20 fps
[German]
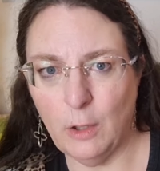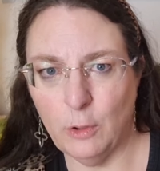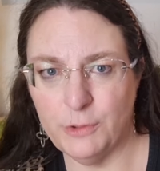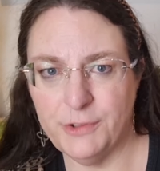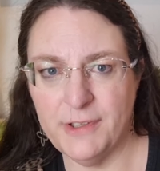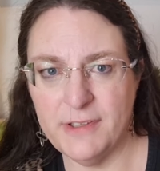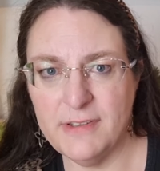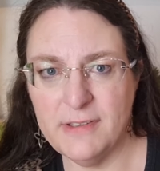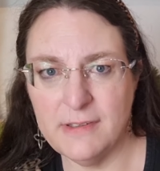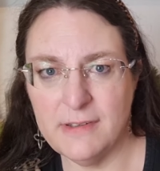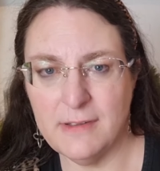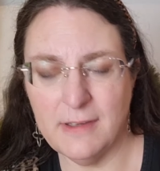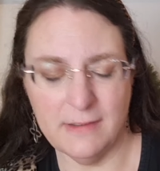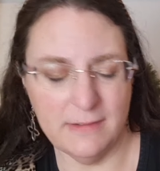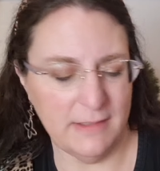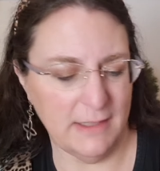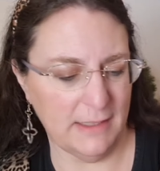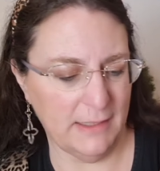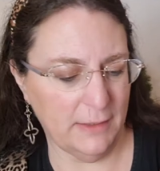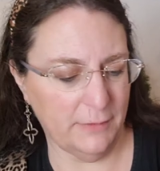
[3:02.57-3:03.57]
Haut das jetzt
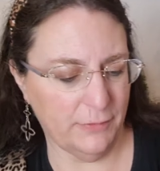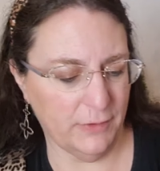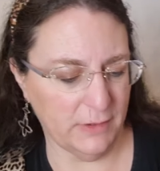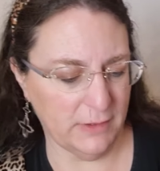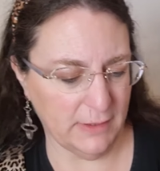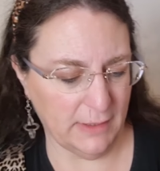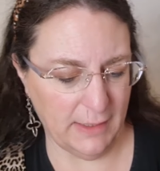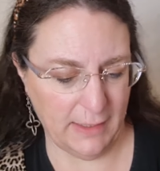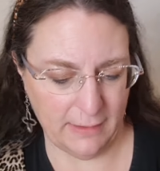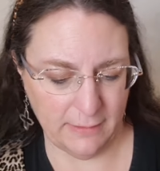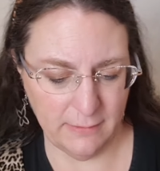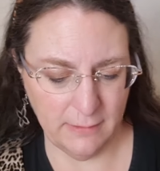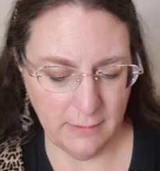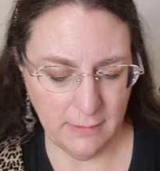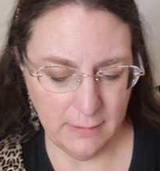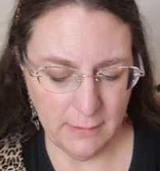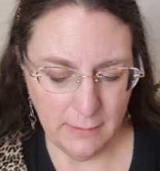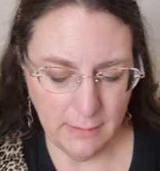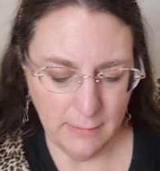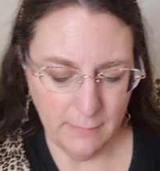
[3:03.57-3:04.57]
tatsächlich verträgt.
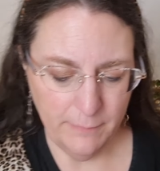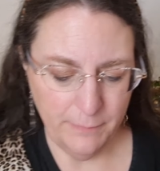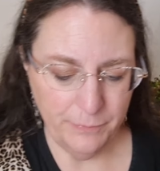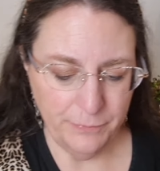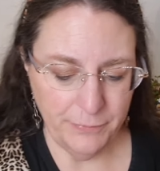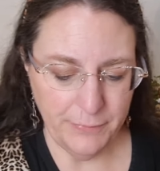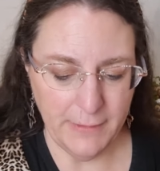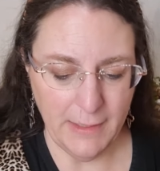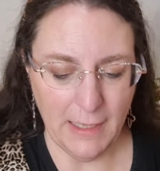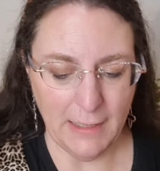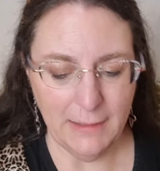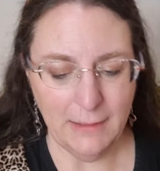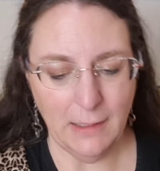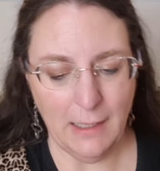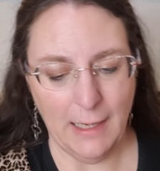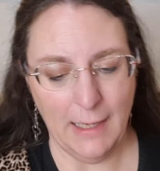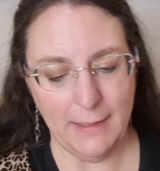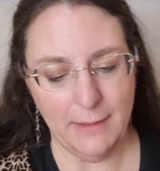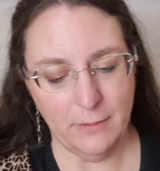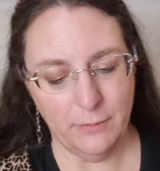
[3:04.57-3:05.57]
Dann
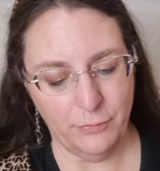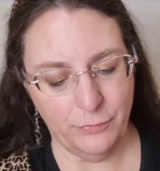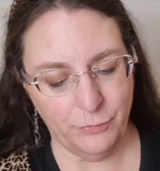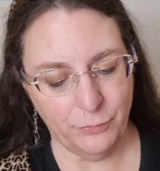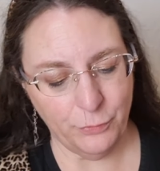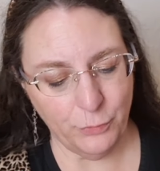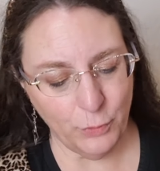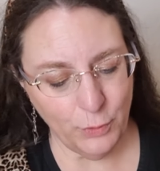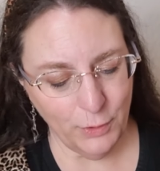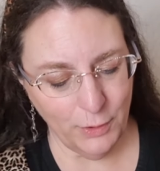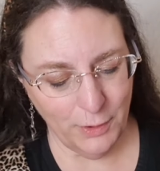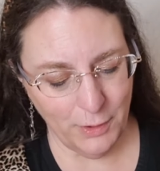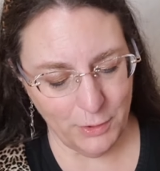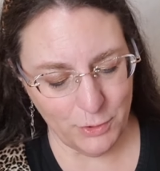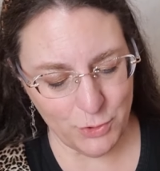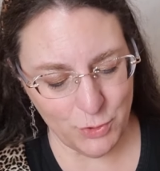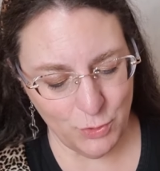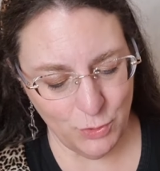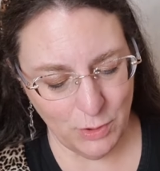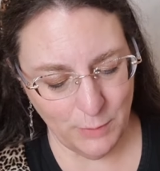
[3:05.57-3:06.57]
eine
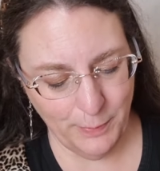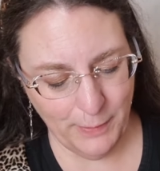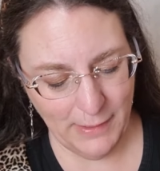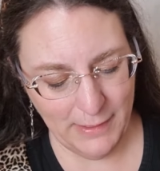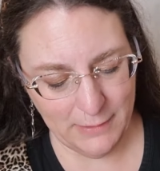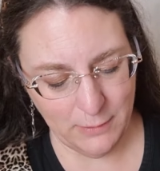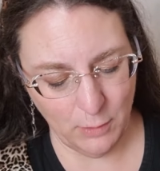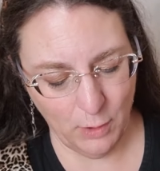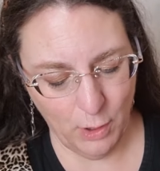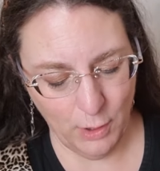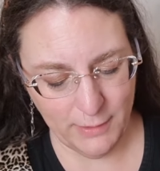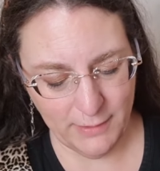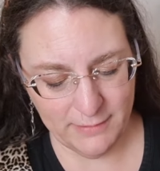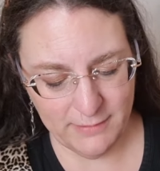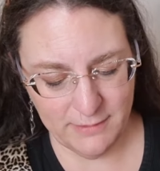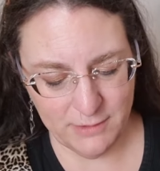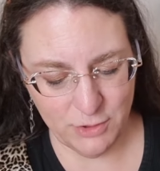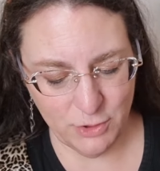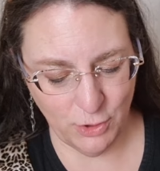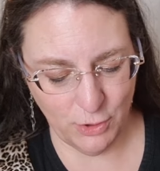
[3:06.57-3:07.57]
wunderschöne Palette. Oh, das
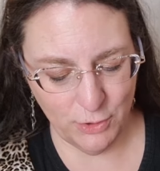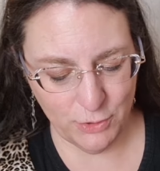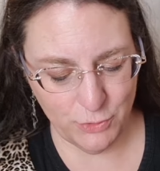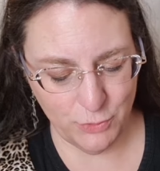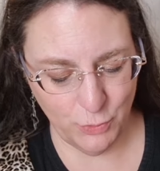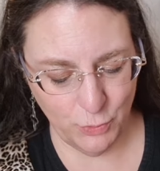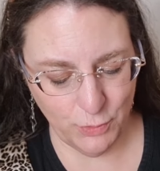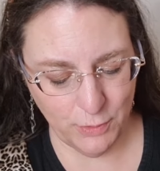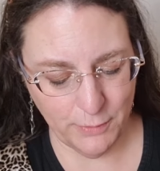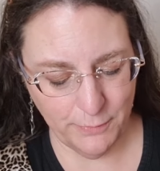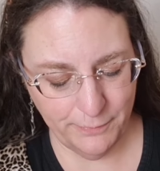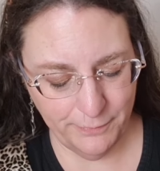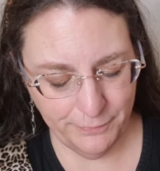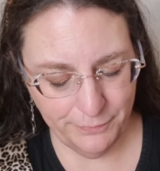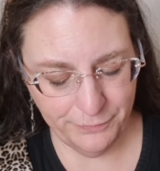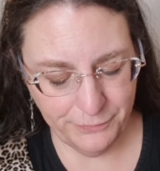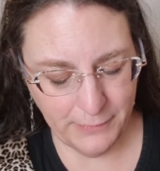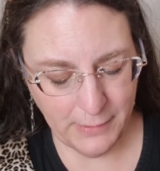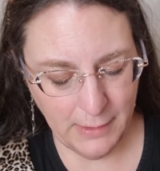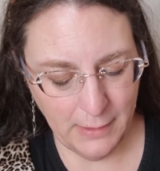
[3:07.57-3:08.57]
sind tolle Töne.
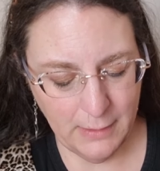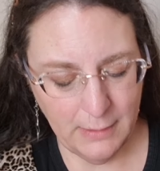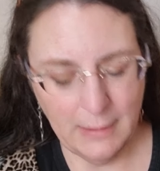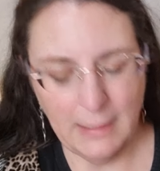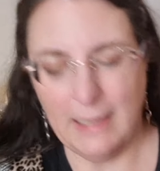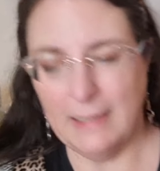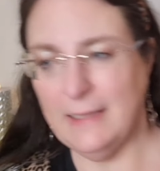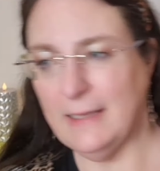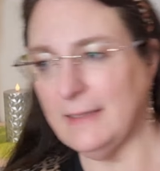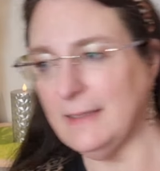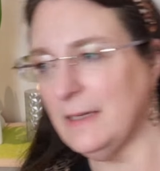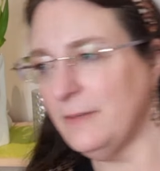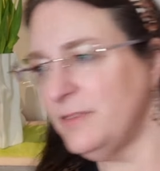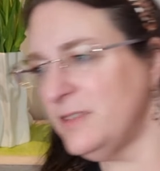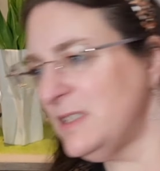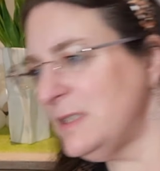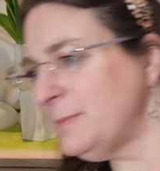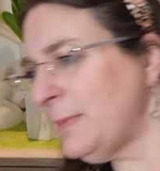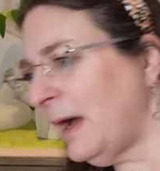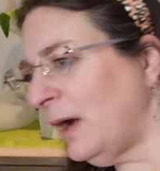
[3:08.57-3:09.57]
Anja, darf ich
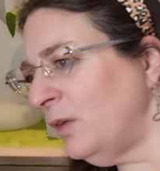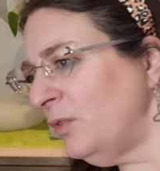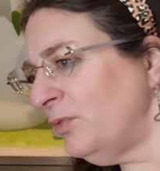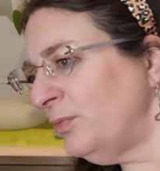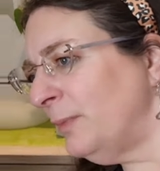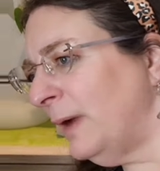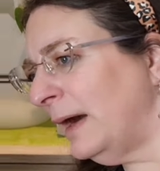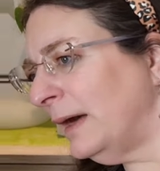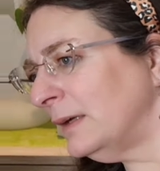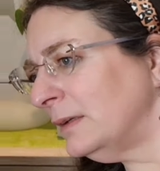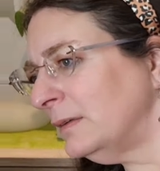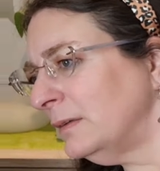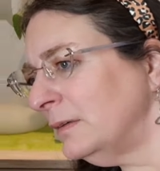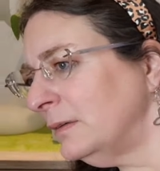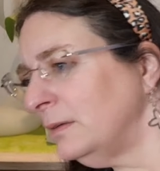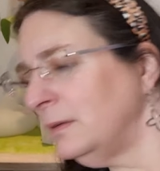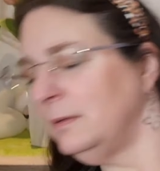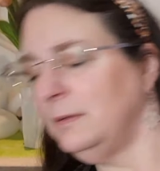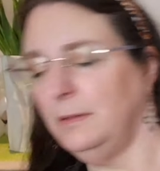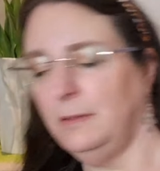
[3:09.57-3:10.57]
die mal aufmachen?
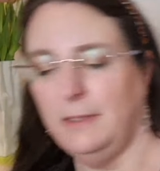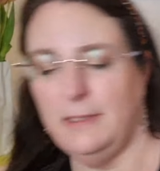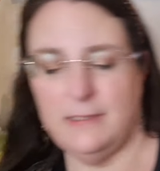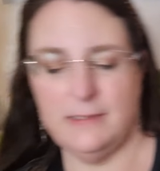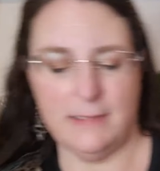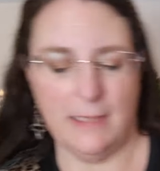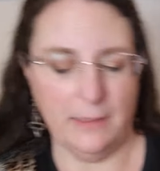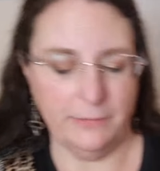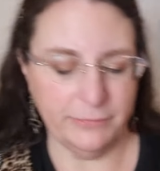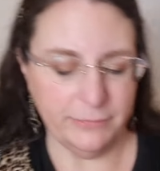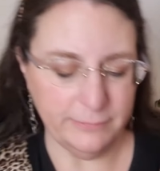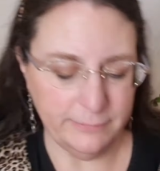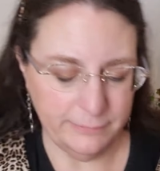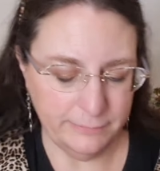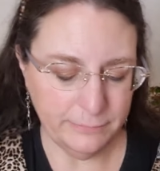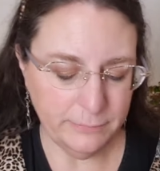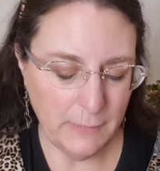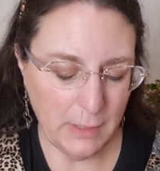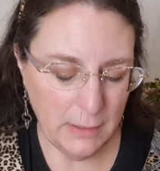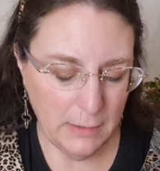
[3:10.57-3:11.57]
Ich darf.
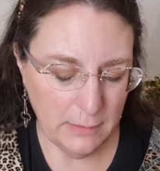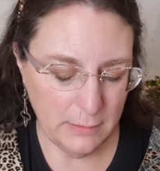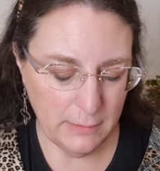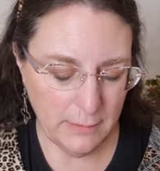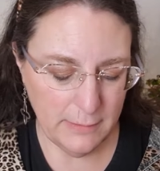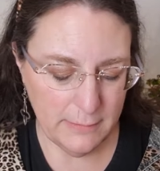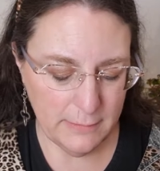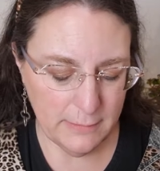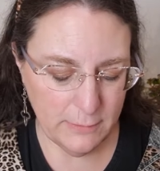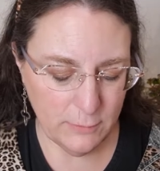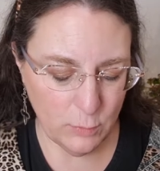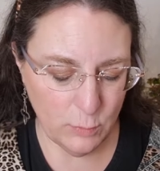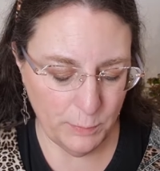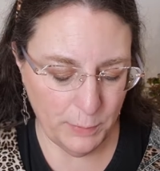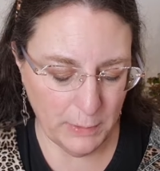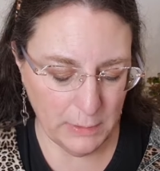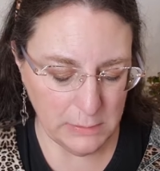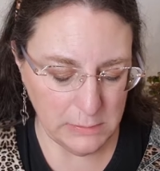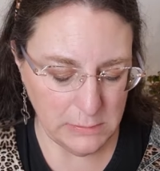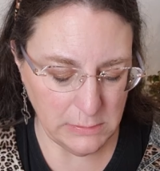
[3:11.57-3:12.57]
Das ist
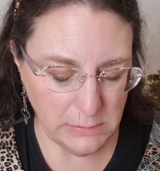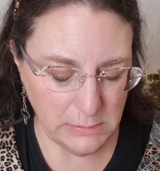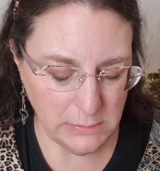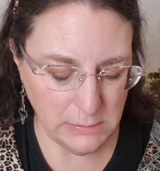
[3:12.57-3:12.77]
super.